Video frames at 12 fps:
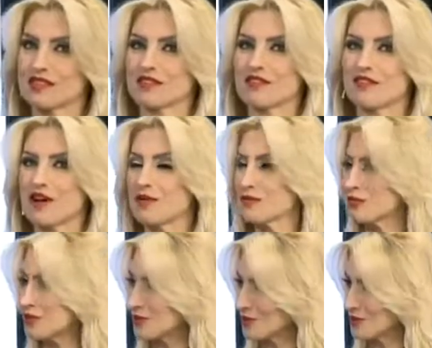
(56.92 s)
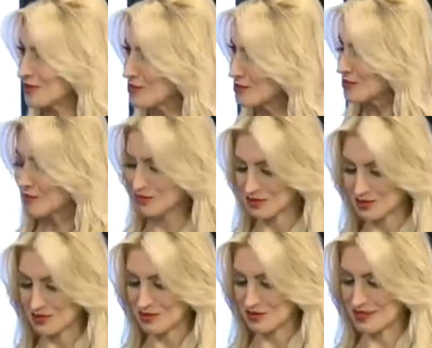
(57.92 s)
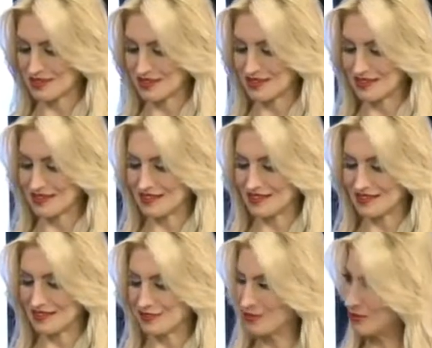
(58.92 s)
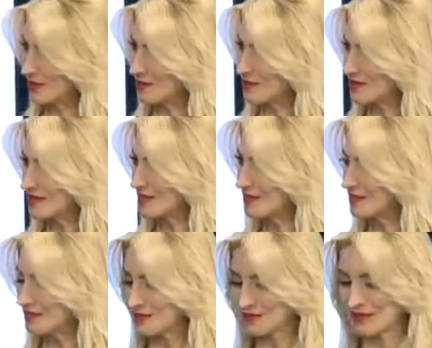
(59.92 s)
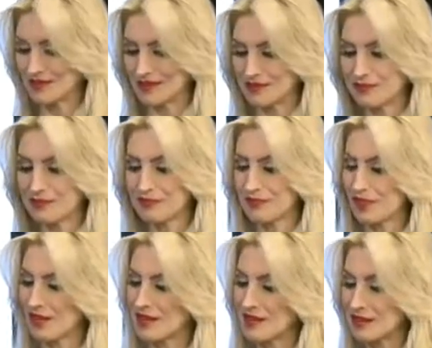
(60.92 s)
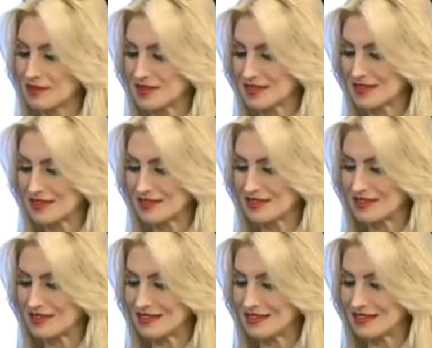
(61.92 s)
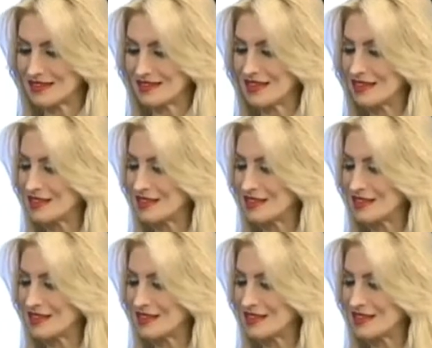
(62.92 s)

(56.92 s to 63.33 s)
da cevap vermiş olduk. Hocam son bir soruyla da e, programımızı noktalayalım. Bizleri e,